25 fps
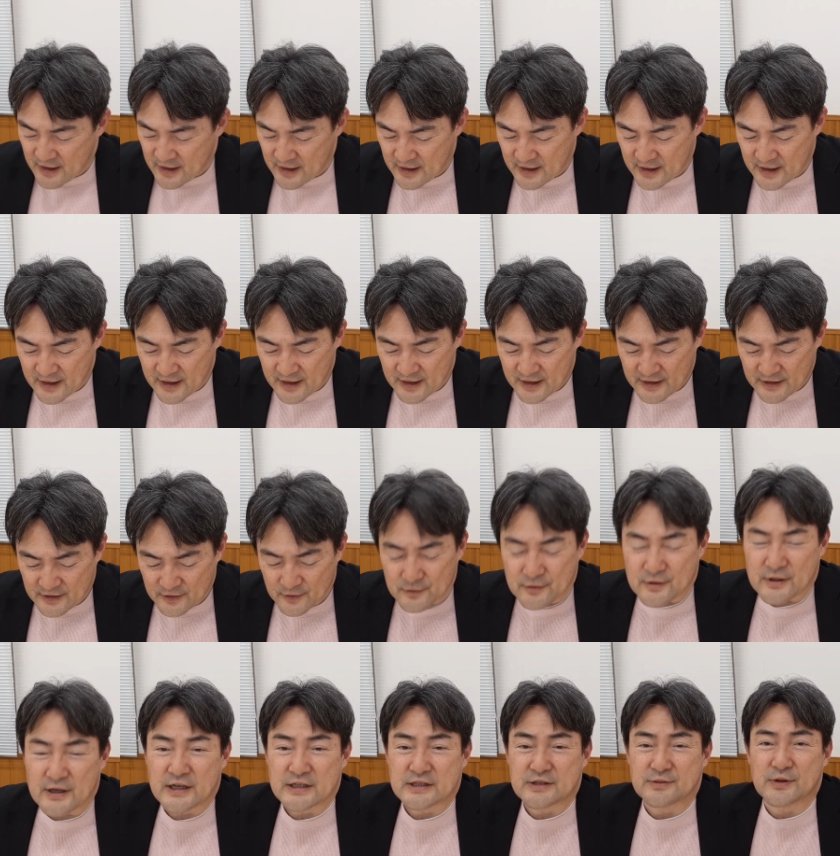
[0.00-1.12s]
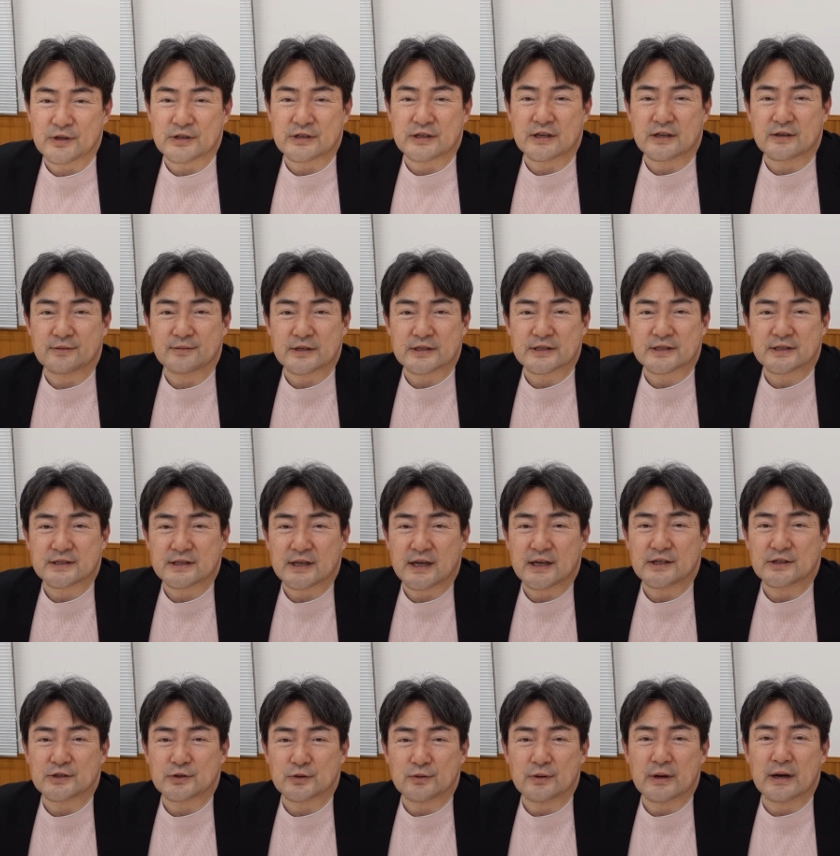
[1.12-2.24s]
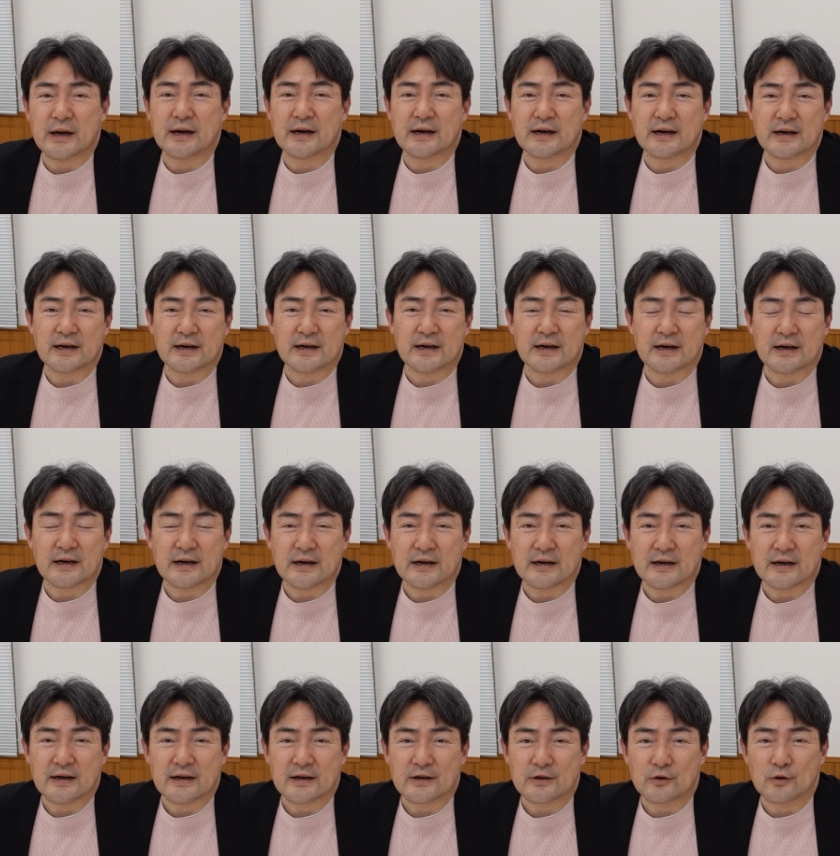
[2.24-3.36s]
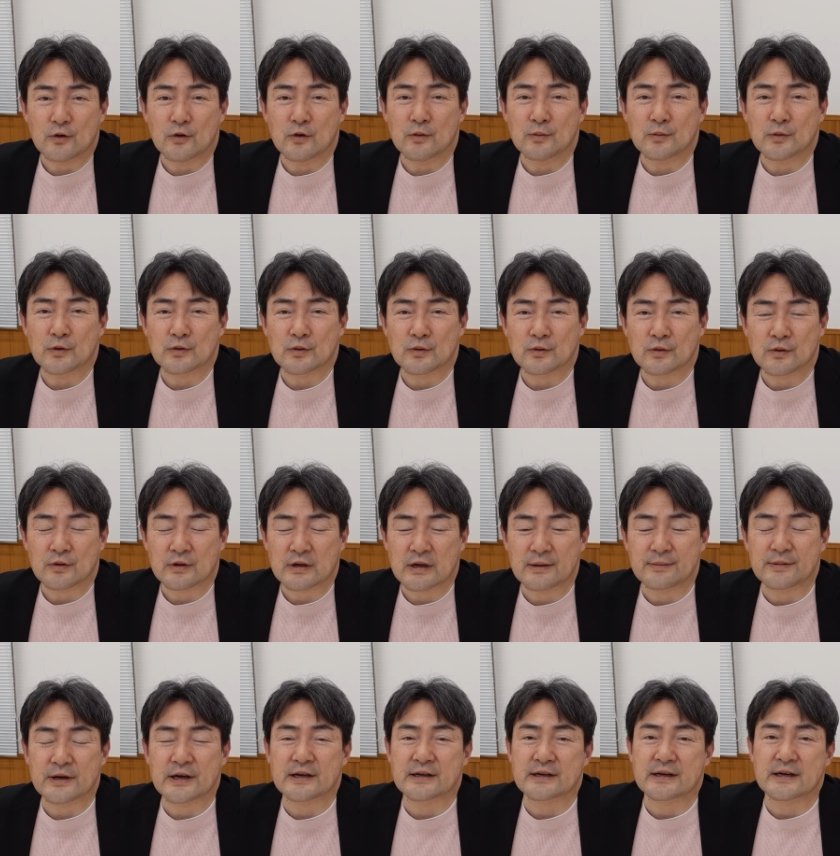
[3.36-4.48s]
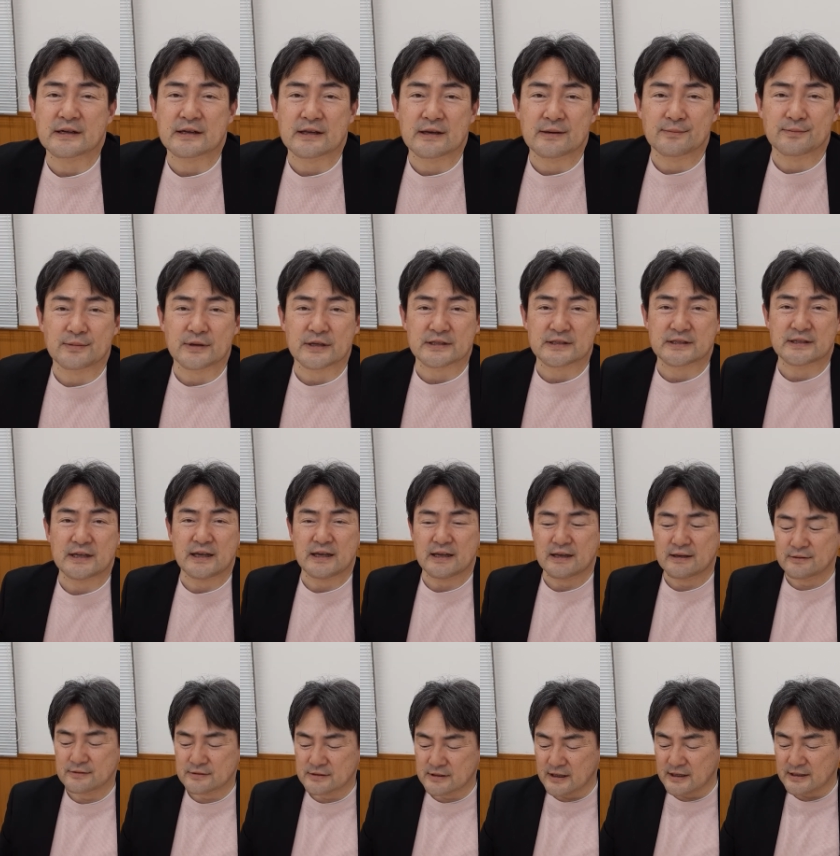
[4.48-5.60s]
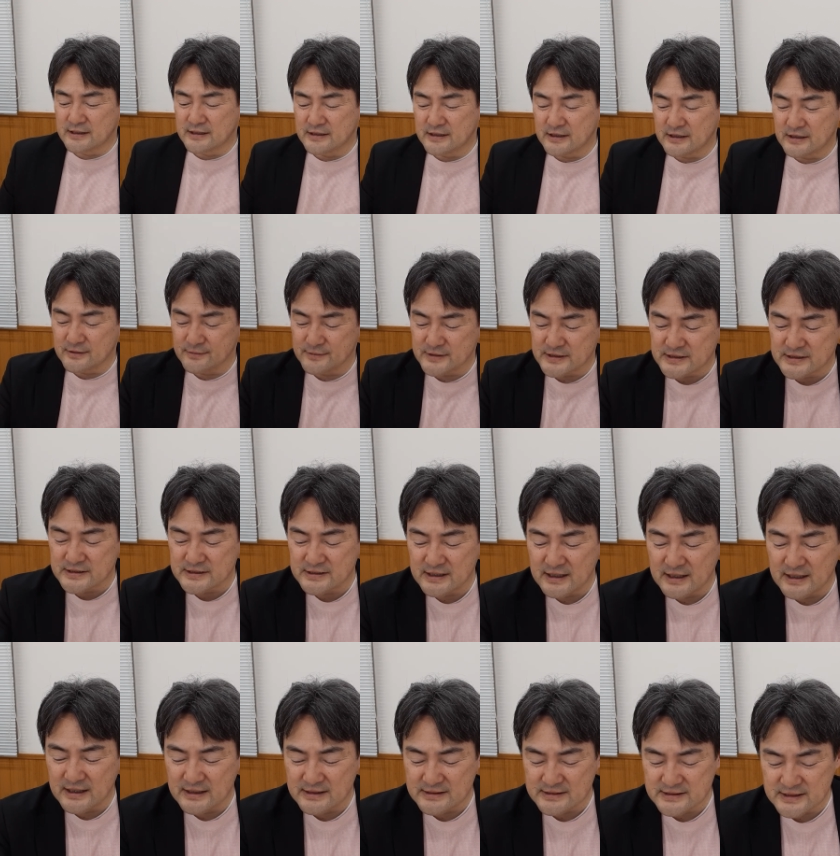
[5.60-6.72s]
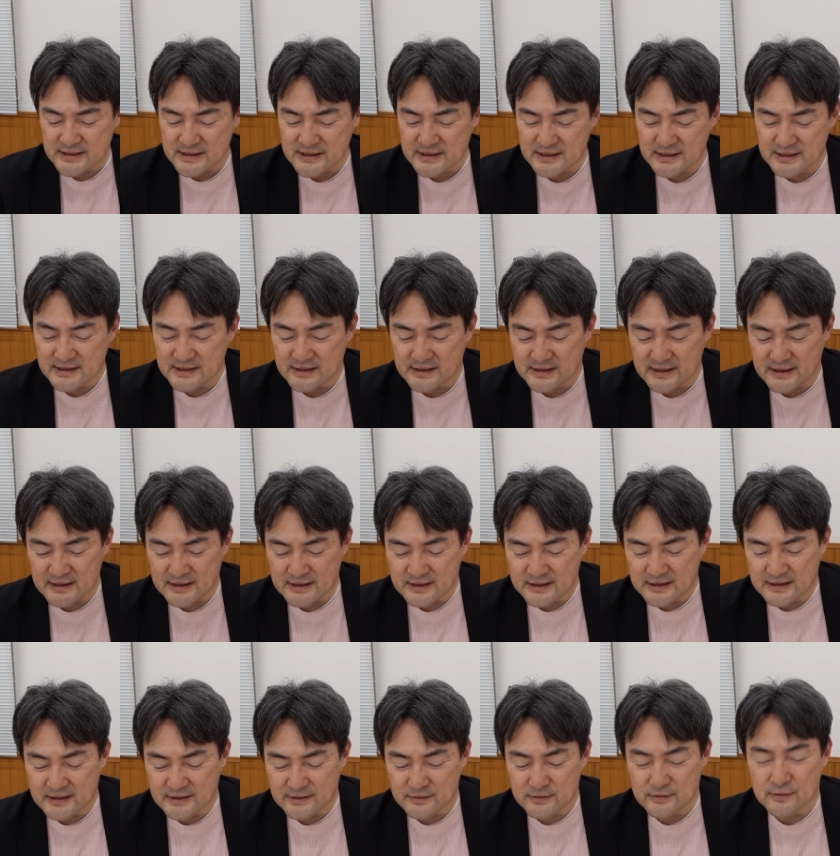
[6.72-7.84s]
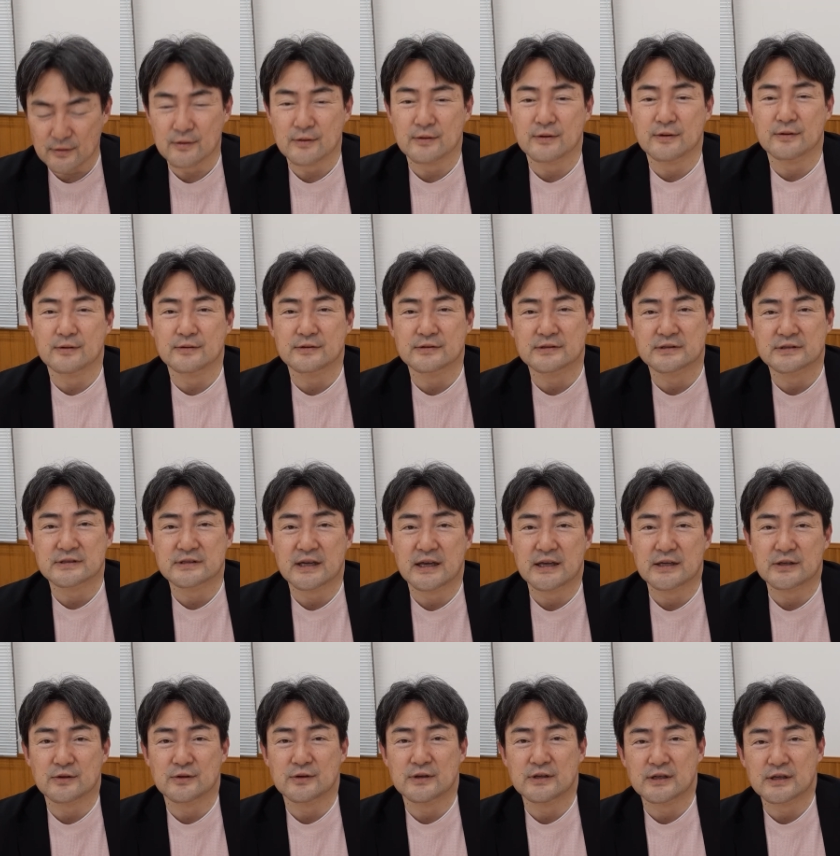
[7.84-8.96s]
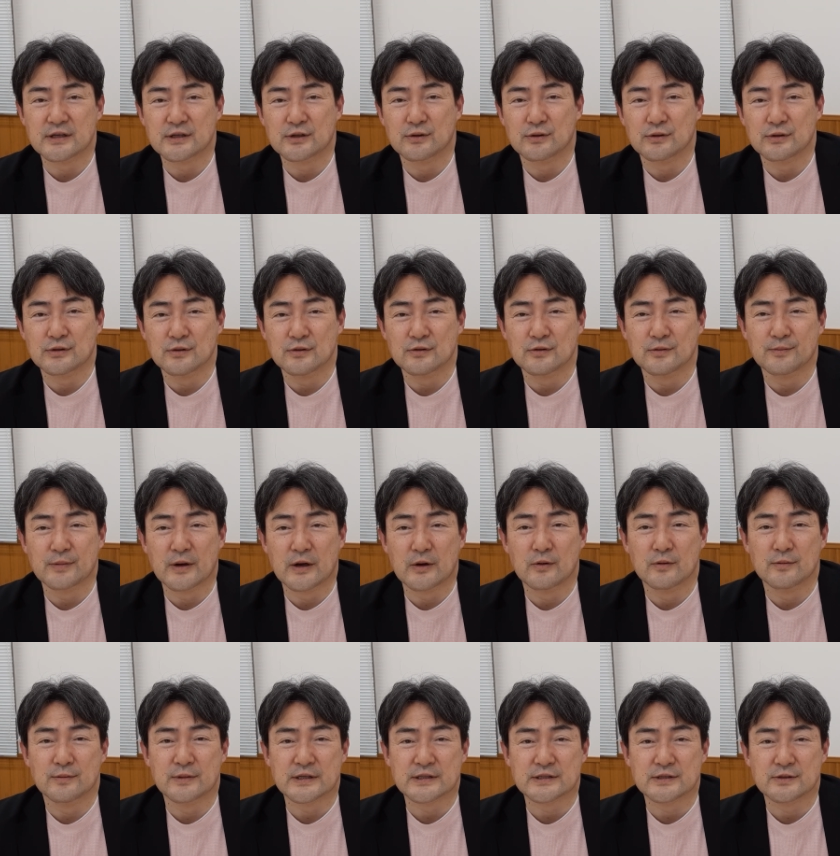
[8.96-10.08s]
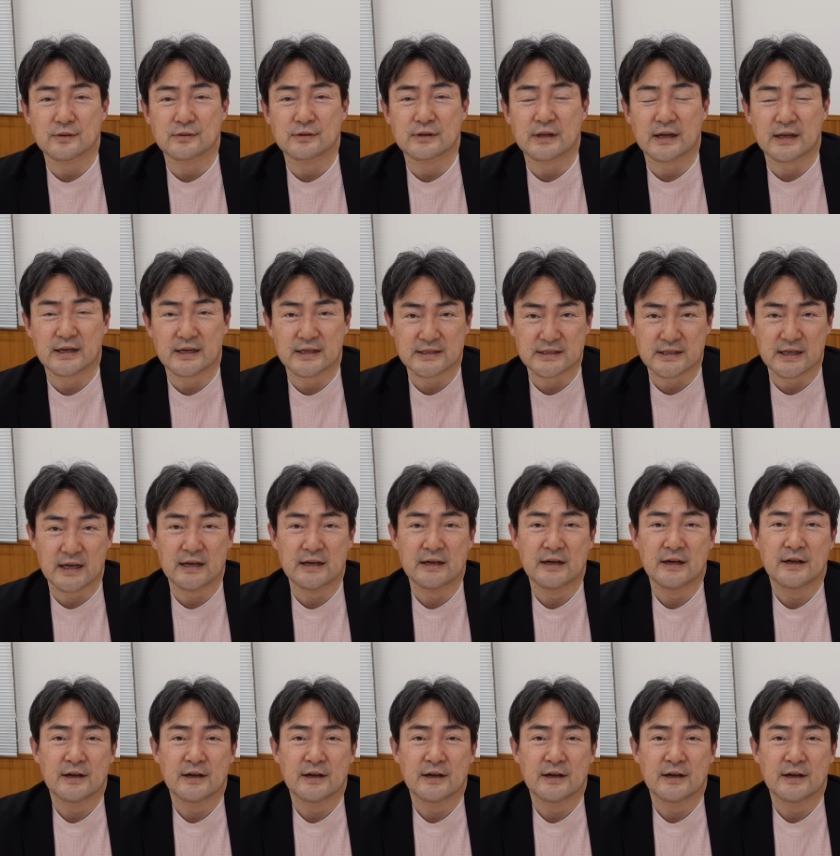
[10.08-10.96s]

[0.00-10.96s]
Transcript: えー、いよいよ始まっていきます最初は「洋物のカバー」が連発で歌われていきますが是非一回聴くと西城秀樹という人のパフォーマンスの高さ